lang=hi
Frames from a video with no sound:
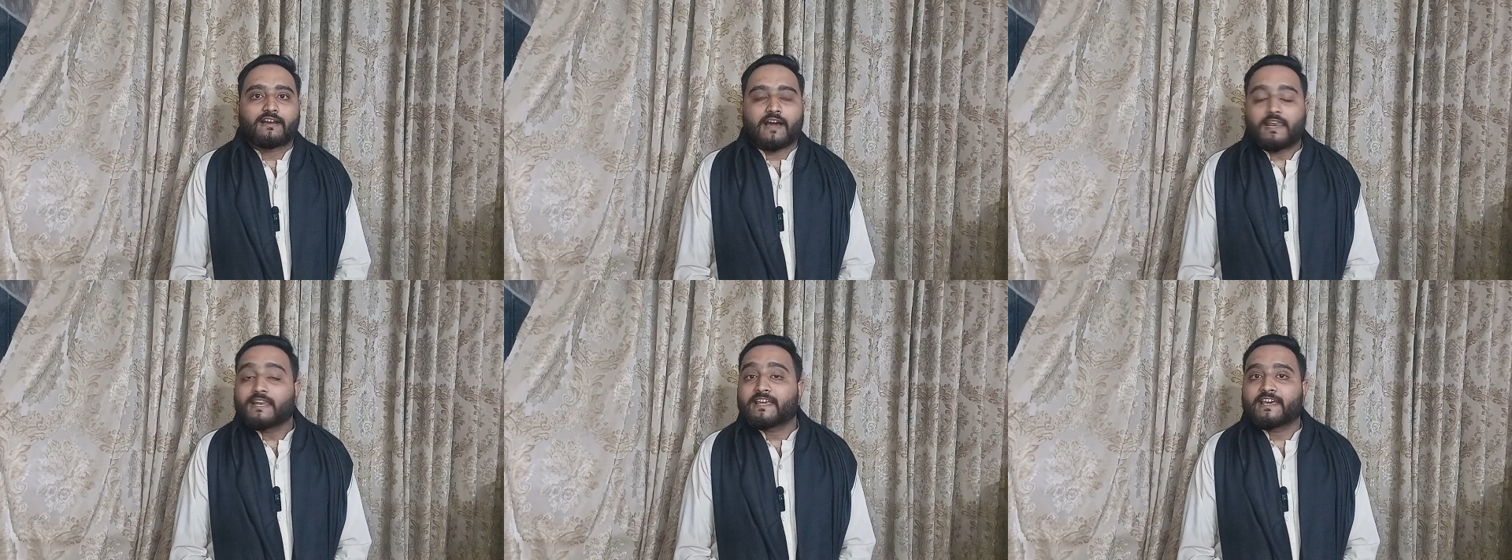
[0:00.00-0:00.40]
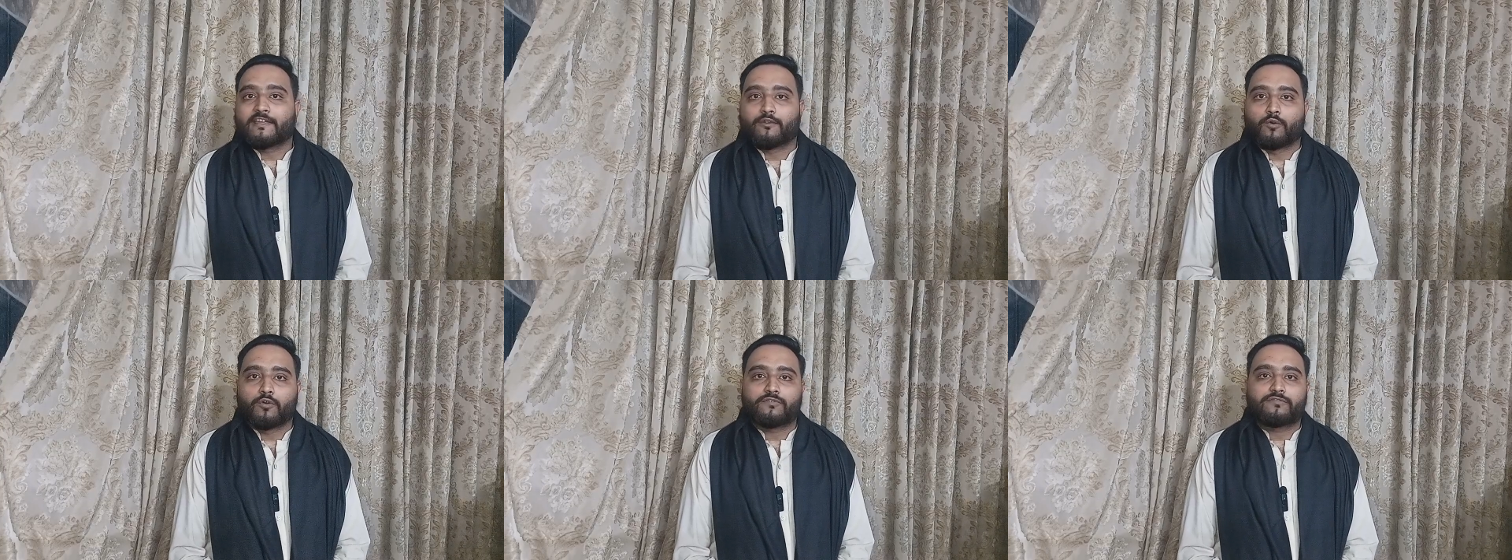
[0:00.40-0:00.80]
कल के
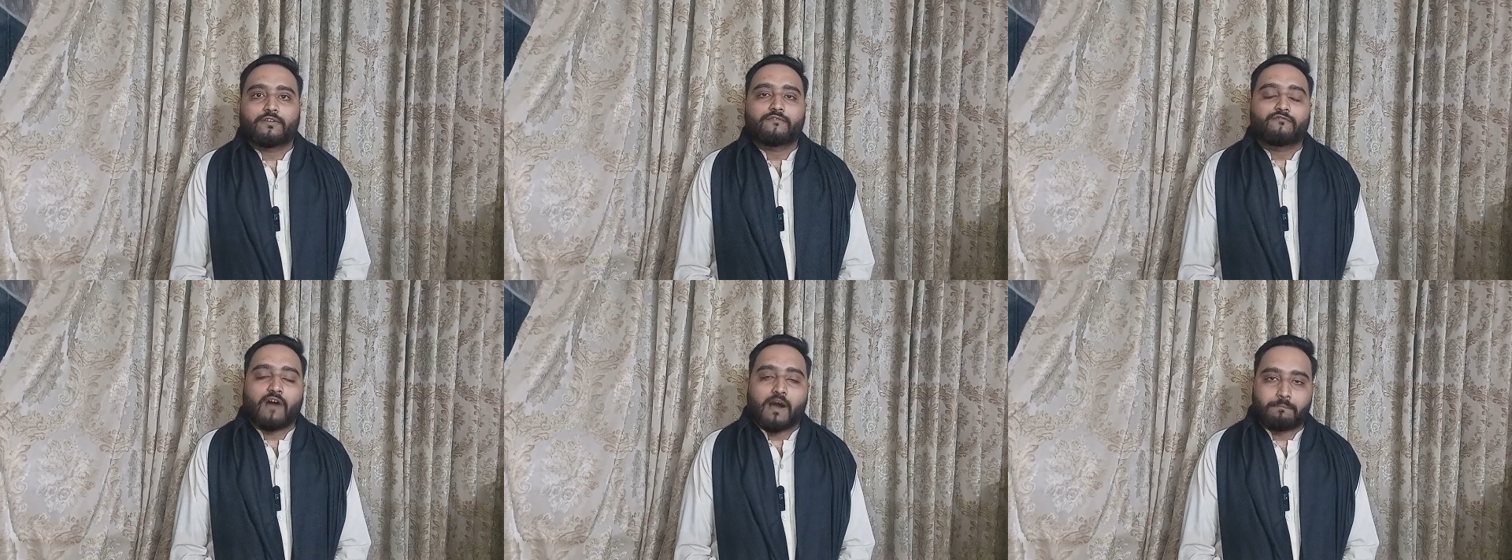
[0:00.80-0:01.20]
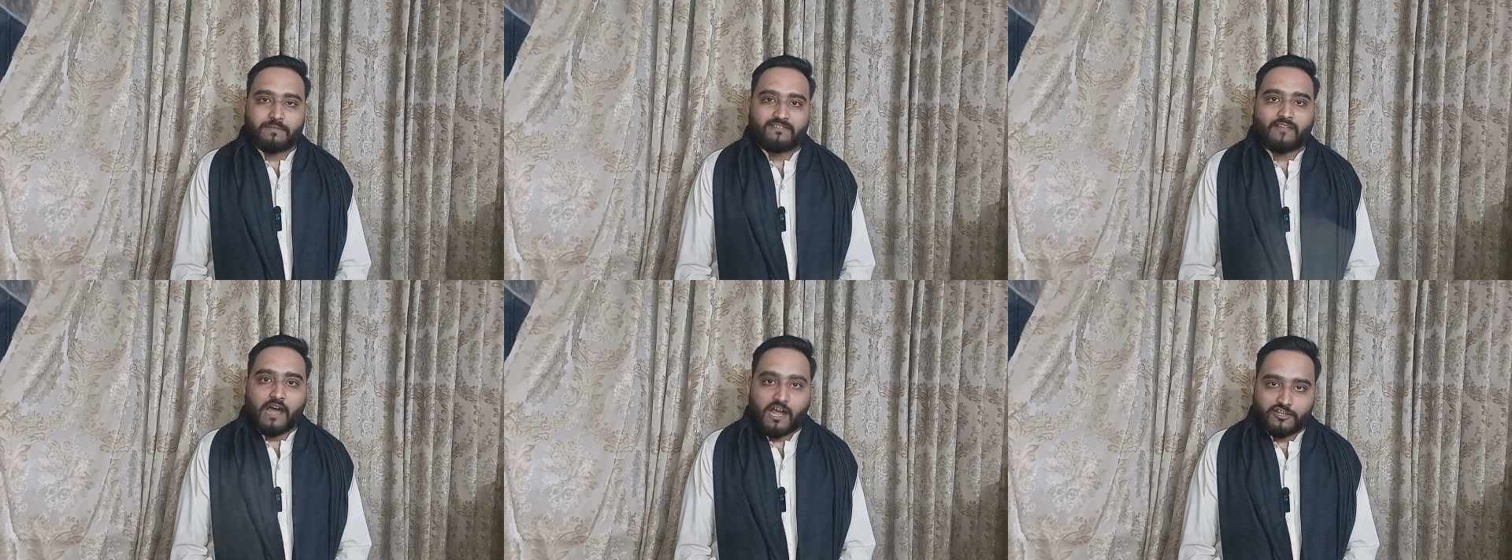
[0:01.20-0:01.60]
रोज़
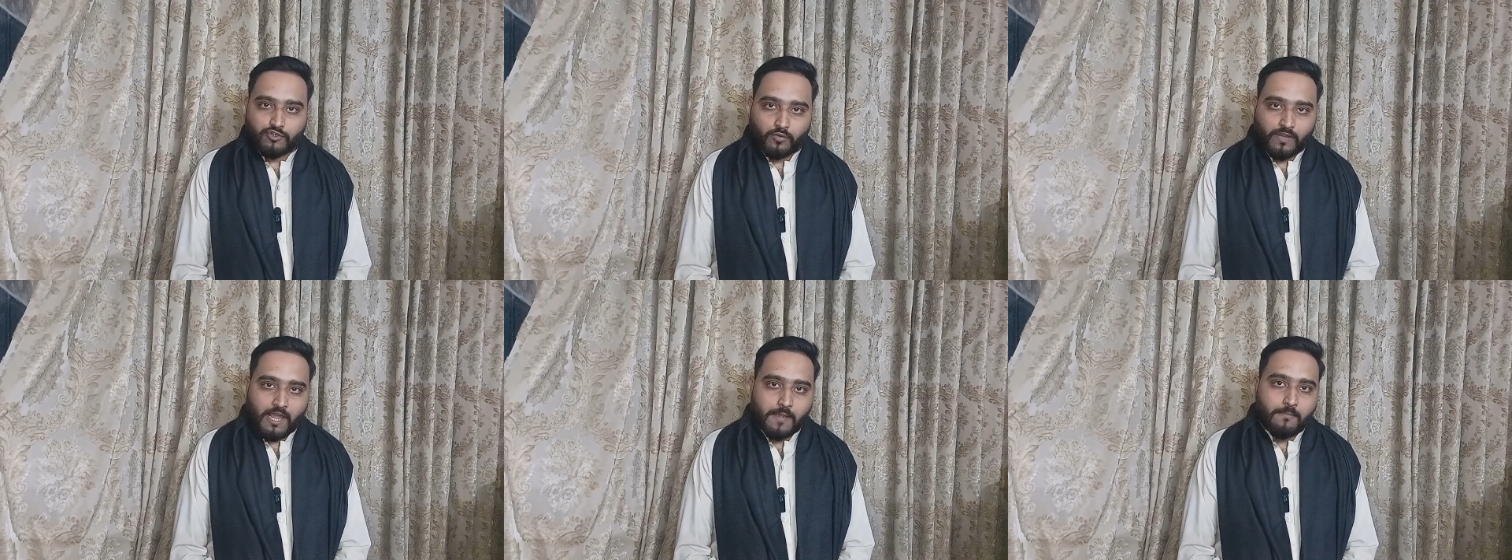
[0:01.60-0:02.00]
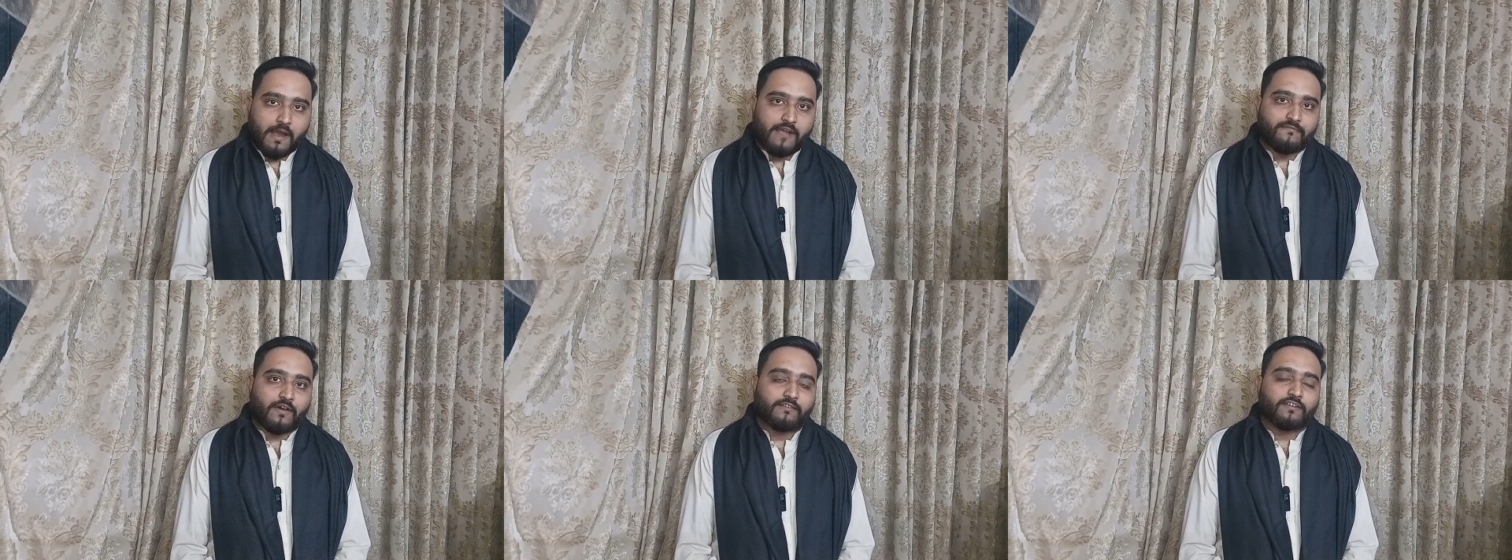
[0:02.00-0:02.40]
वापस आ चुके हैं
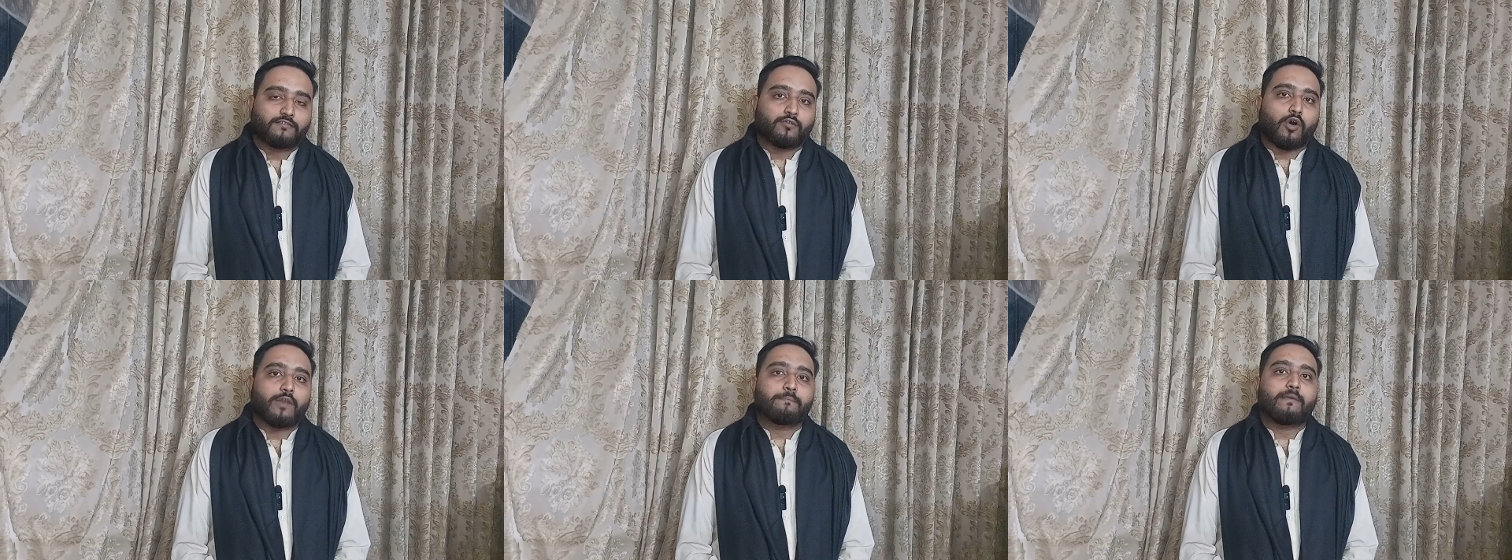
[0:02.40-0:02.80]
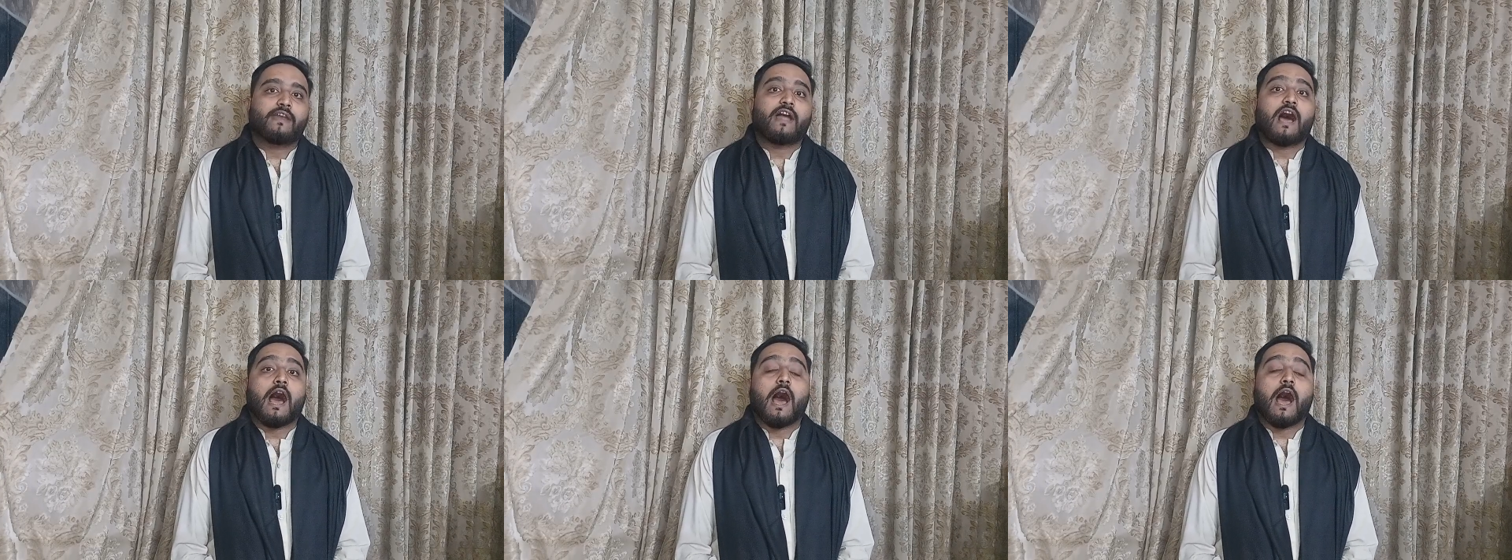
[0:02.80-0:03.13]
बाहिफाजत तौर पर